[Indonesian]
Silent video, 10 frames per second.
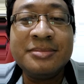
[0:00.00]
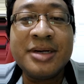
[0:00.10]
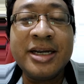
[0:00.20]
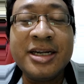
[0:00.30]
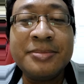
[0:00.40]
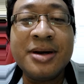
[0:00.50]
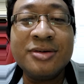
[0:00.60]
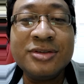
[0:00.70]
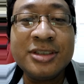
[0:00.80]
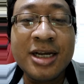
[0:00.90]
main yang
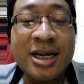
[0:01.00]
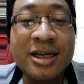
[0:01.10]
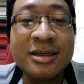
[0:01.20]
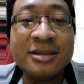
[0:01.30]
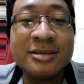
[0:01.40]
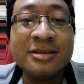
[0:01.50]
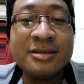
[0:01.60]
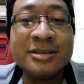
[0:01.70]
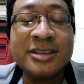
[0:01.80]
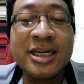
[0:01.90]
bagus ya,
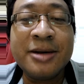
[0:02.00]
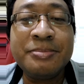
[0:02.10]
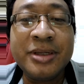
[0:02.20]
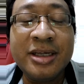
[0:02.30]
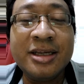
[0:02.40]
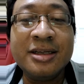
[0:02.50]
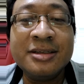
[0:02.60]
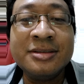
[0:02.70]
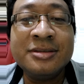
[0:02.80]
sing api,